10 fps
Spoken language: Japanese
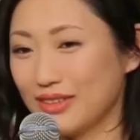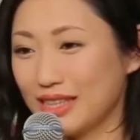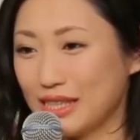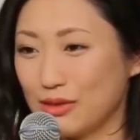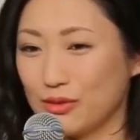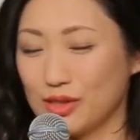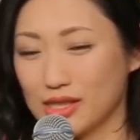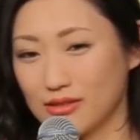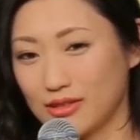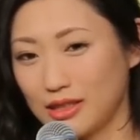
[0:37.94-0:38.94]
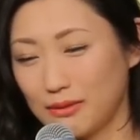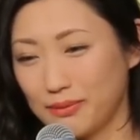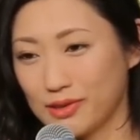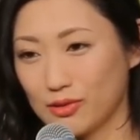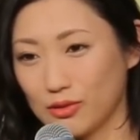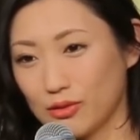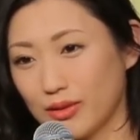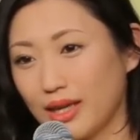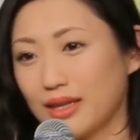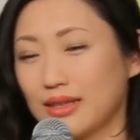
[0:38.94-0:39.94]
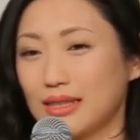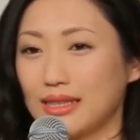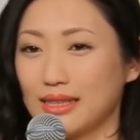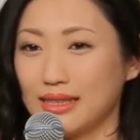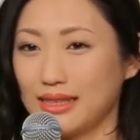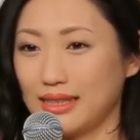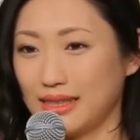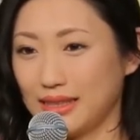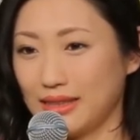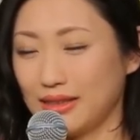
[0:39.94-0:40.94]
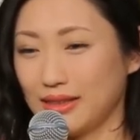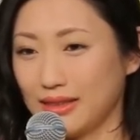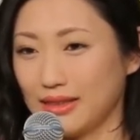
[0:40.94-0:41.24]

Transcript: 私のちくりエピソードは、えー、